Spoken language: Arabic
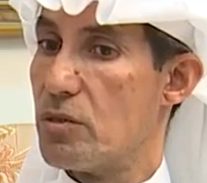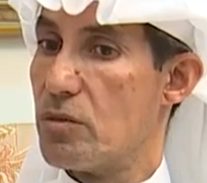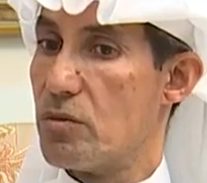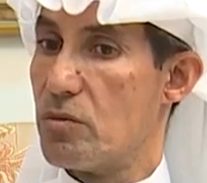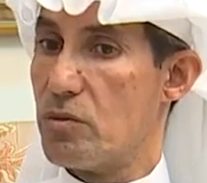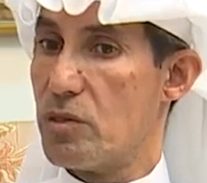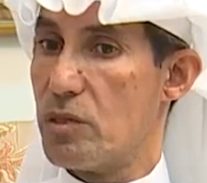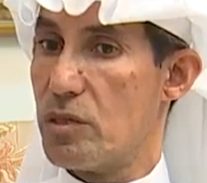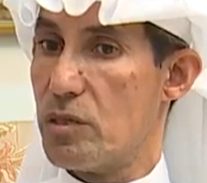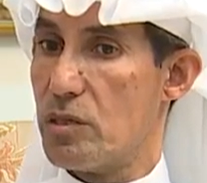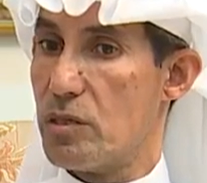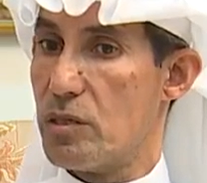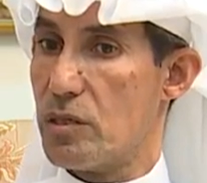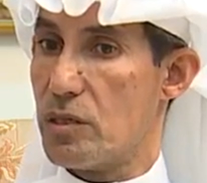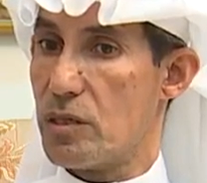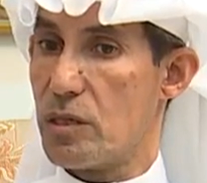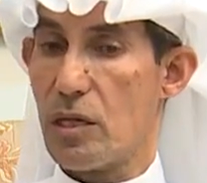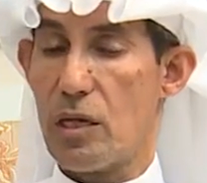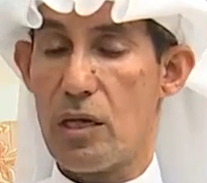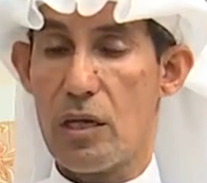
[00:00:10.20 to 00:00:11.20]

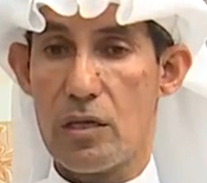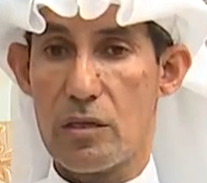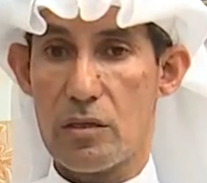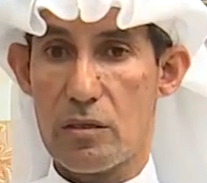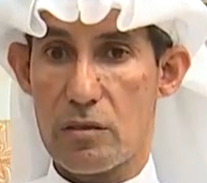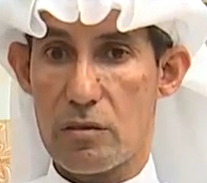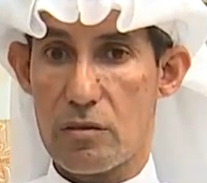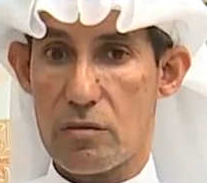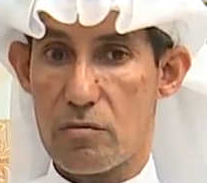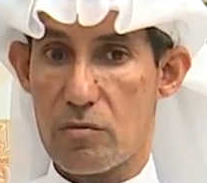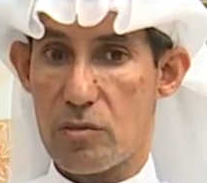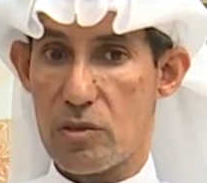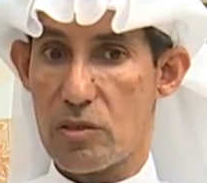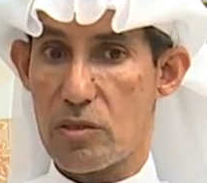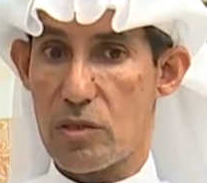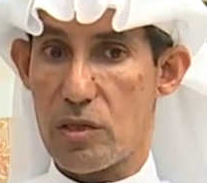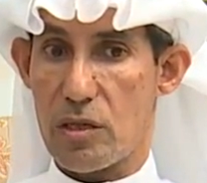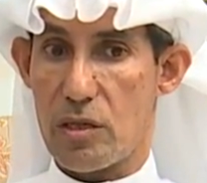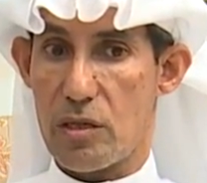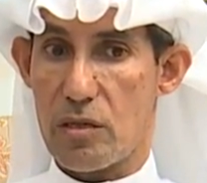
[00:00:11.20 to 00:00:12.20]
وكان
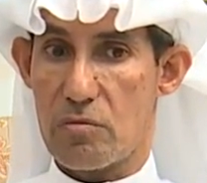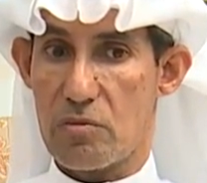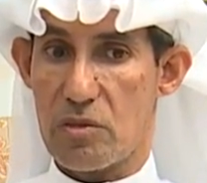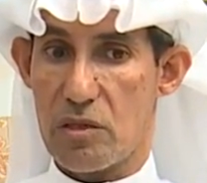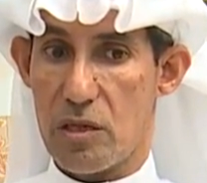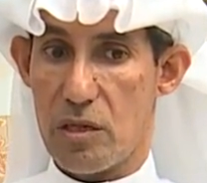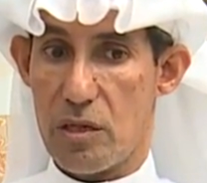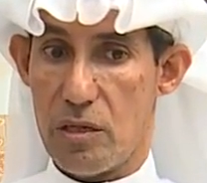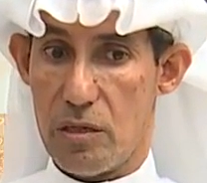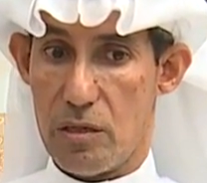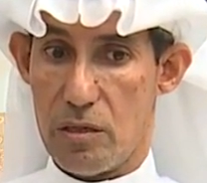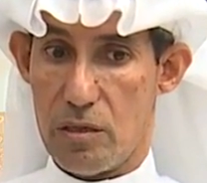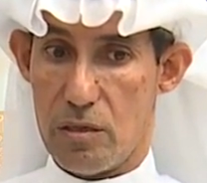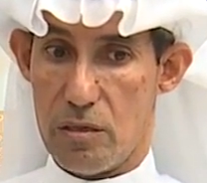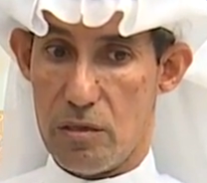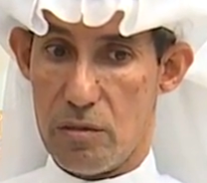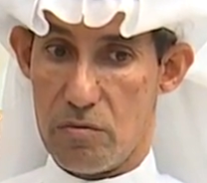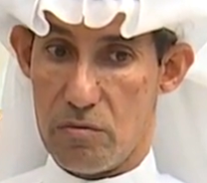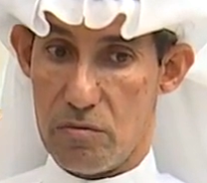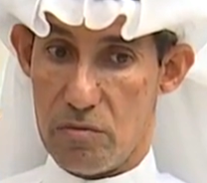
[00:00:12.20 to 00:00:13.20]
ملتقى إبداع
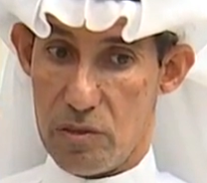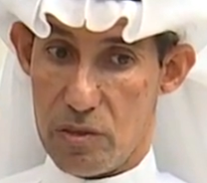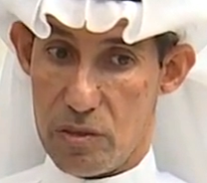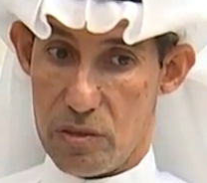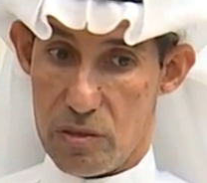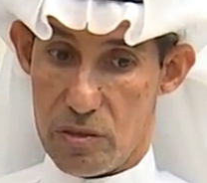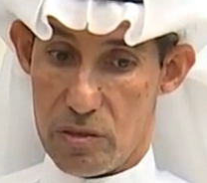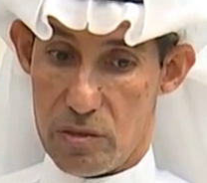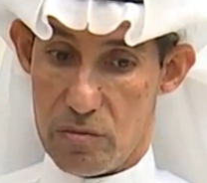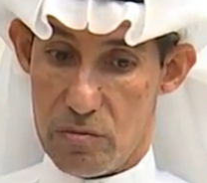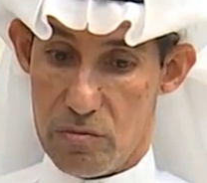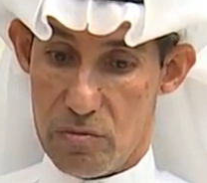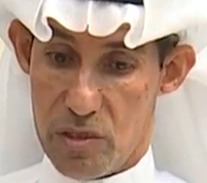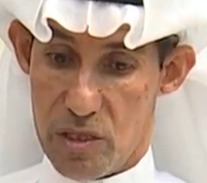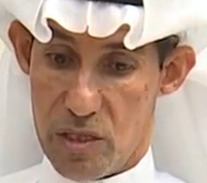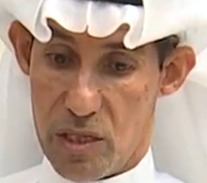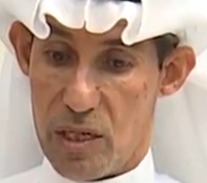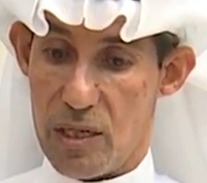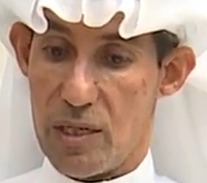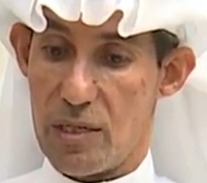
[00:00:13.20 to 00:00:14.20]
من
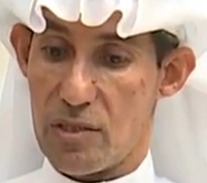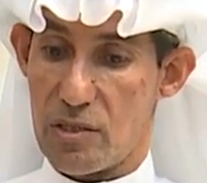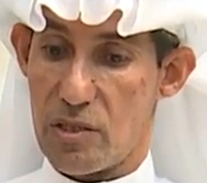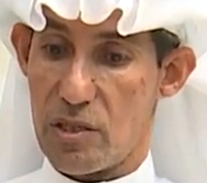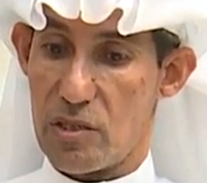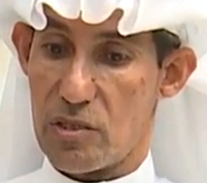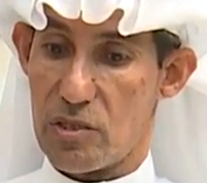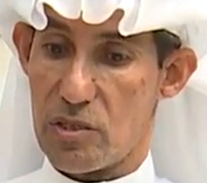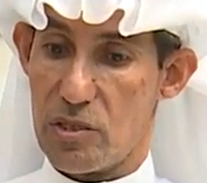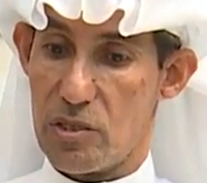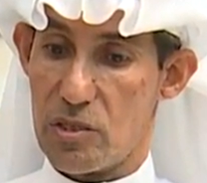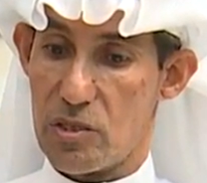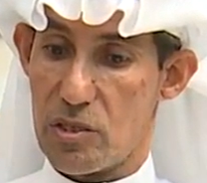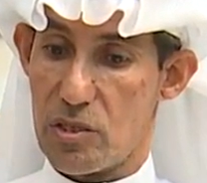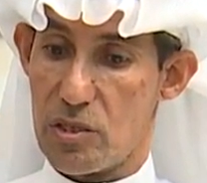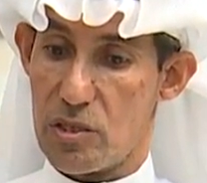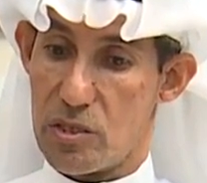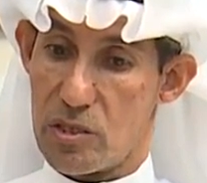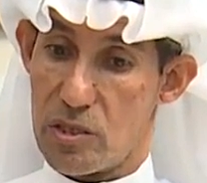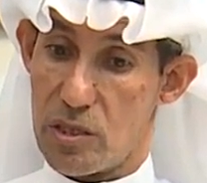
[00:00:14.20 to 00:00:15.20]
بداية
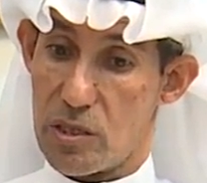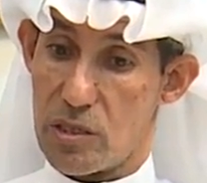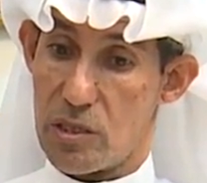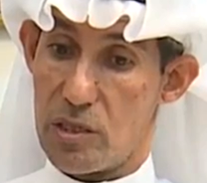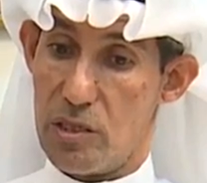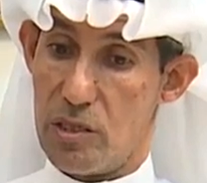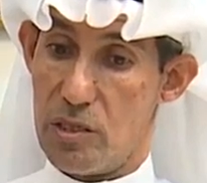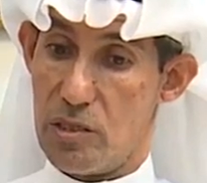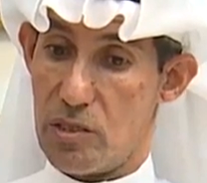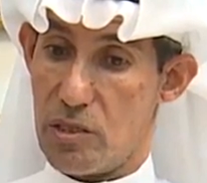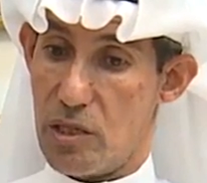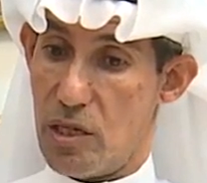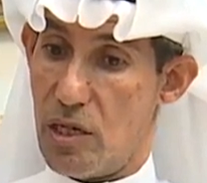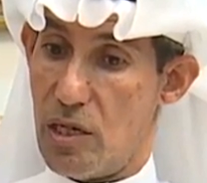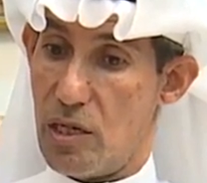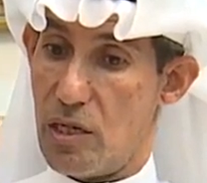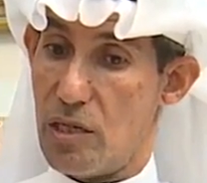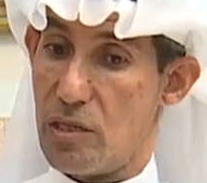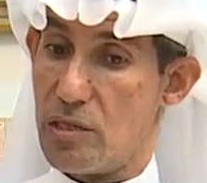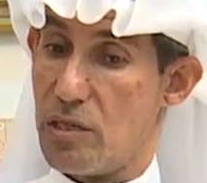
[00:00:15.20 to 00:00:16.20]
تأسيسه التركيز
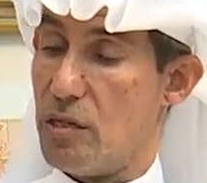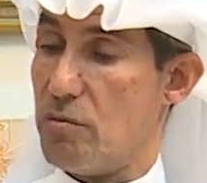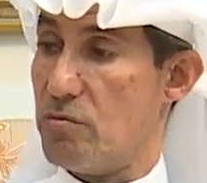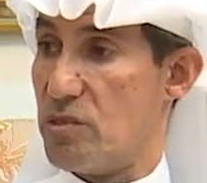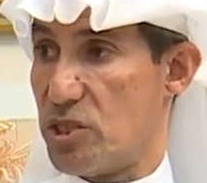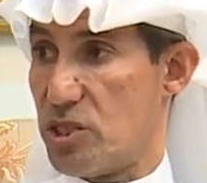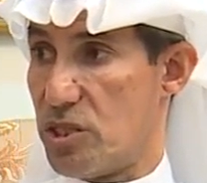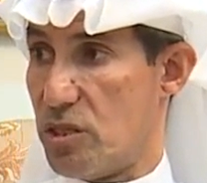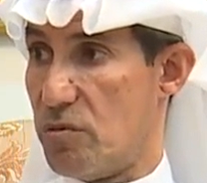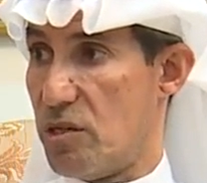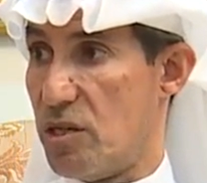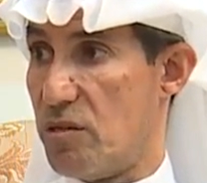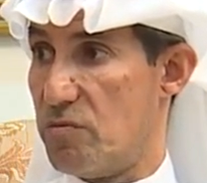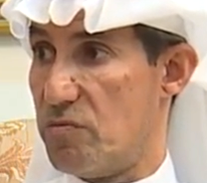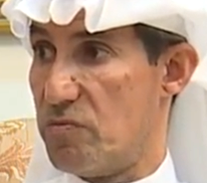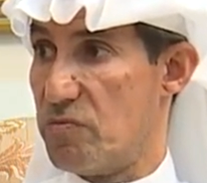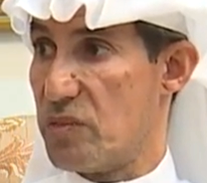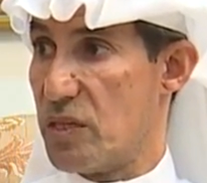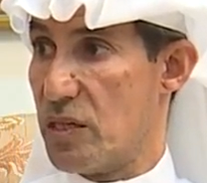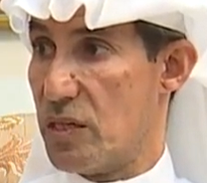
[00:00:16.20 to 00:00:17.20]
على دعم الشباب
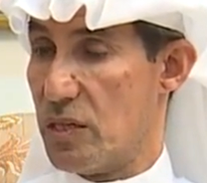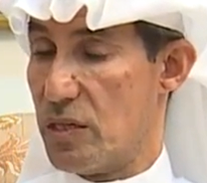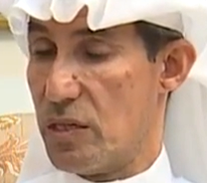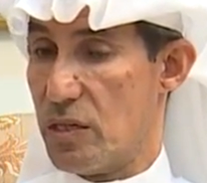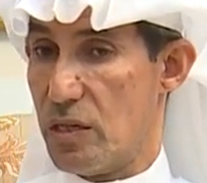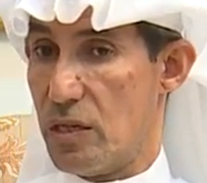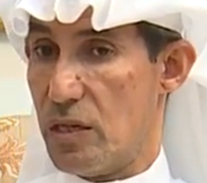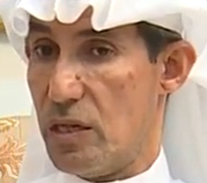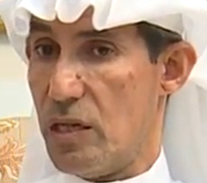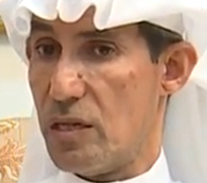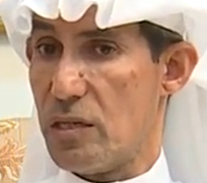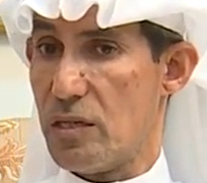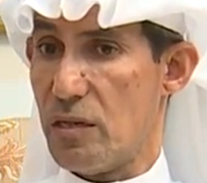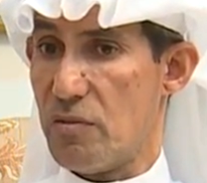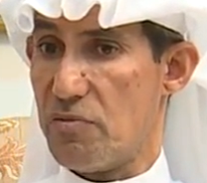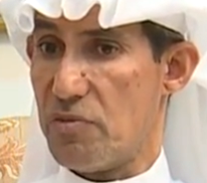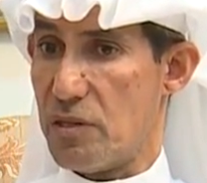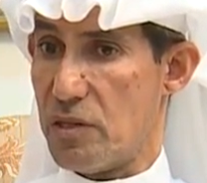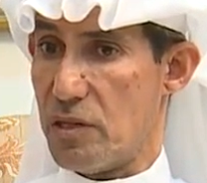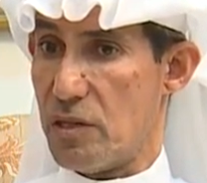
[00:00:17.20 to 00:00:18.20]
لأن
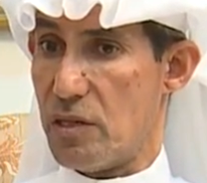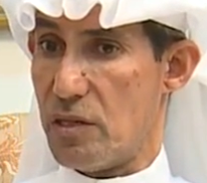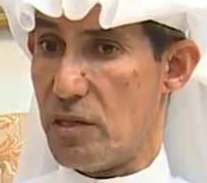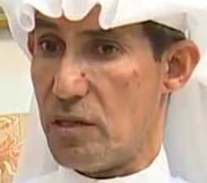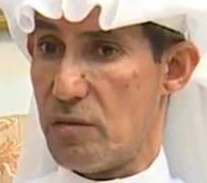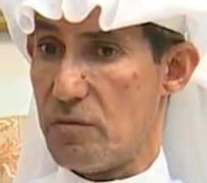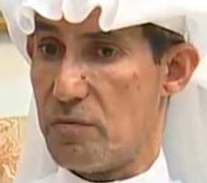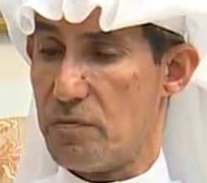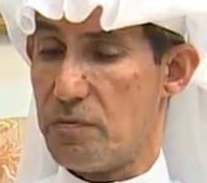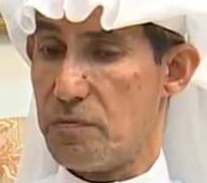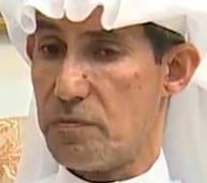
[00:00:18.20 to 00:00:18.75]
الفنان